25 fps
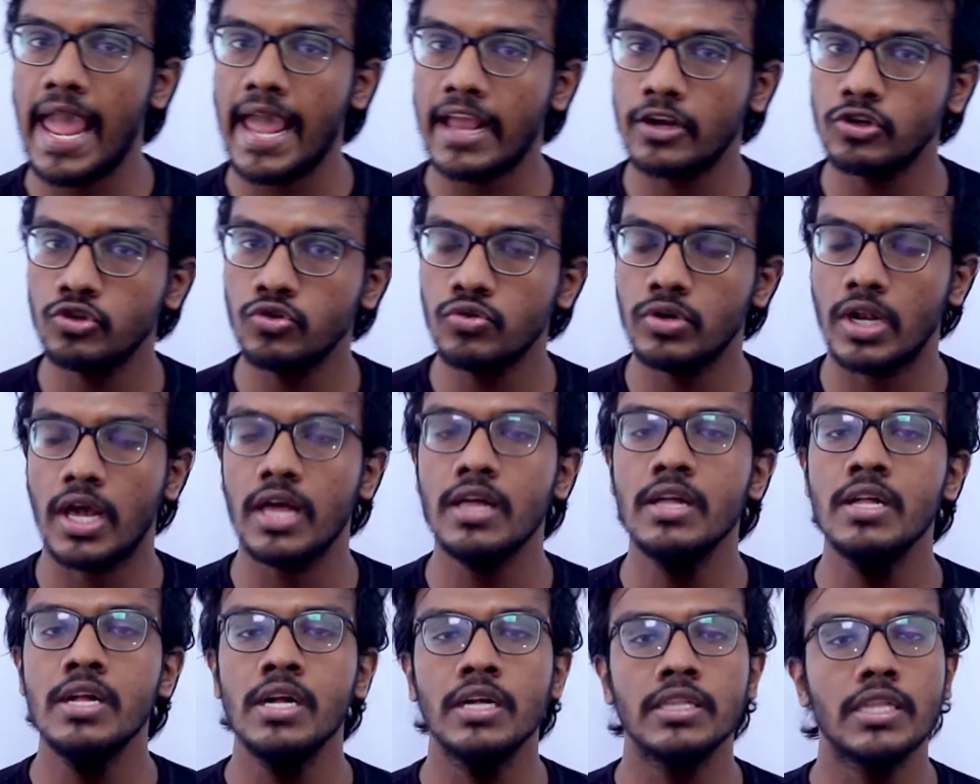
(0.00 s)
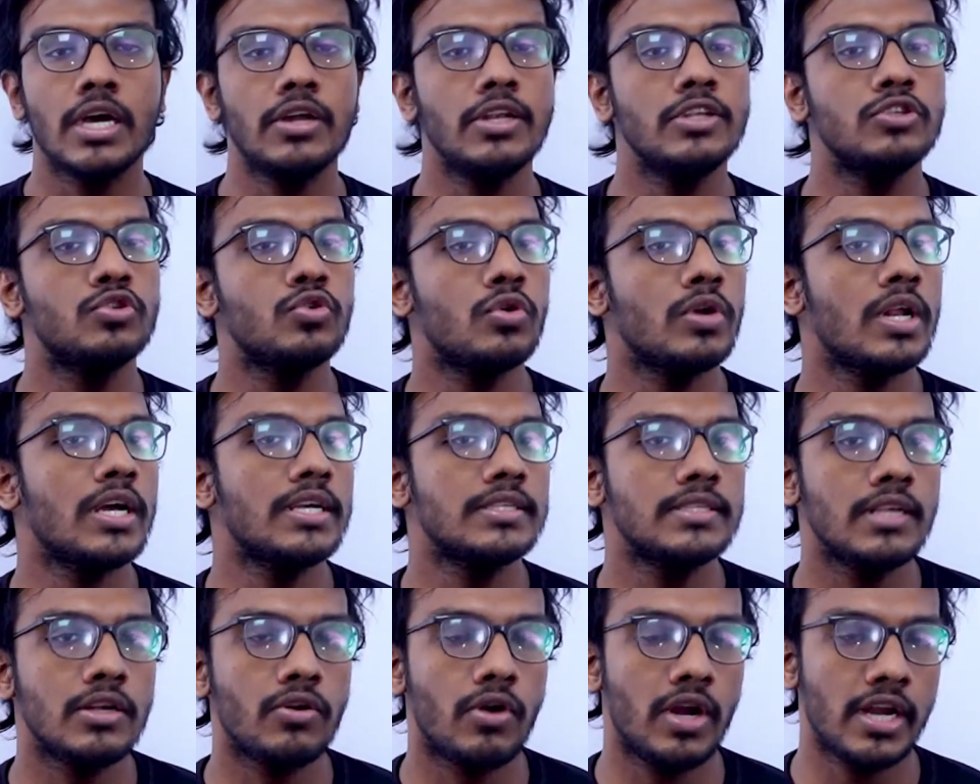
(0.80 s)
একশোটা তাহলে জোড়া
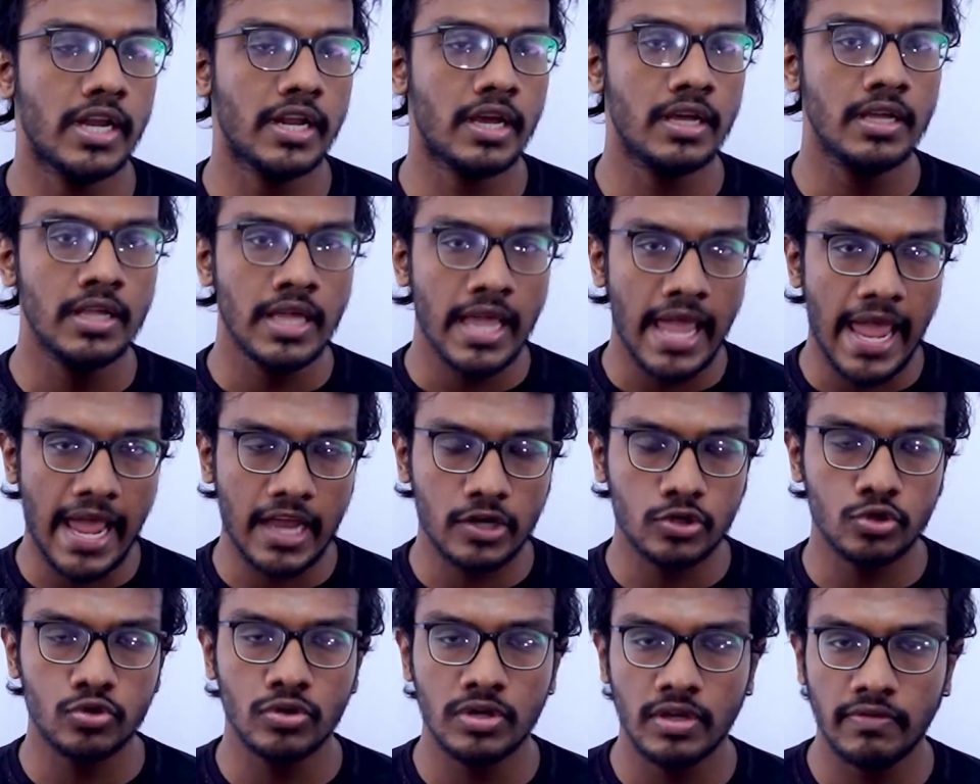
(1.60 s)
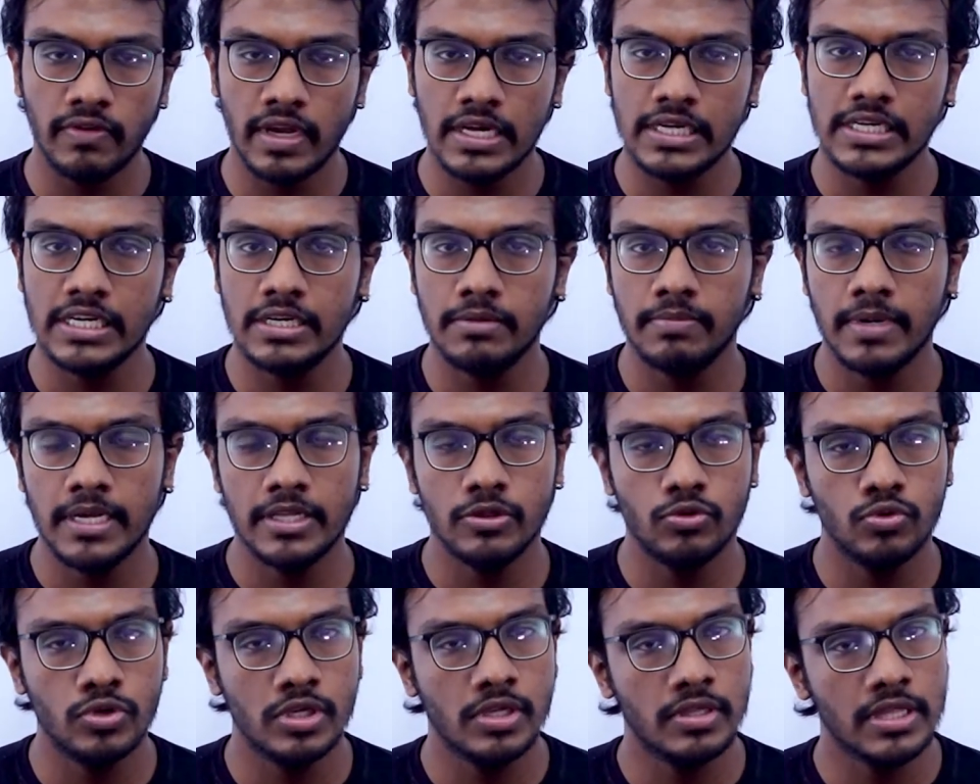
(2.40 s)
আছে কয়টা একশো ডিভাইডেড বাই
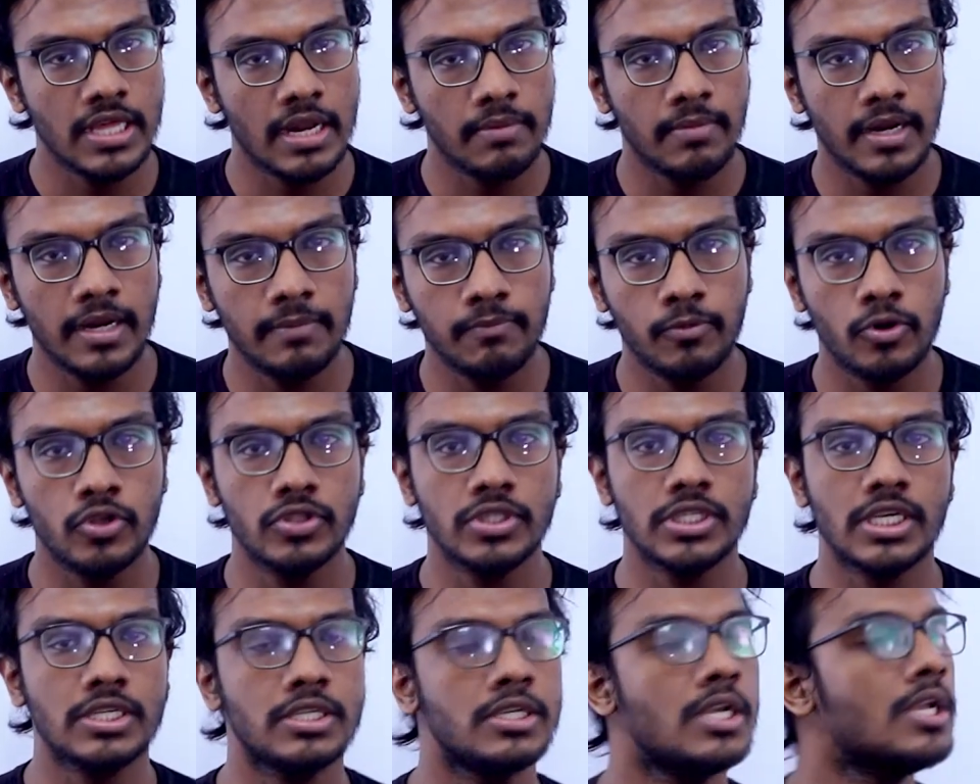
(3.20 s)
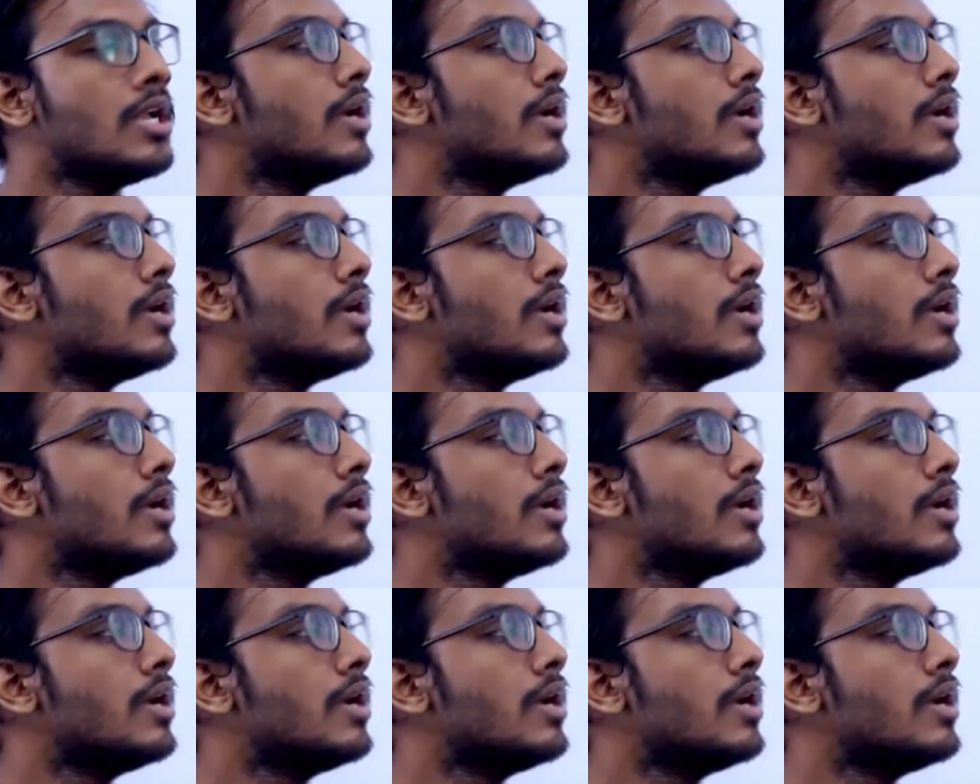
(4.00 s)
দুই তার মানে পঞ্চাশ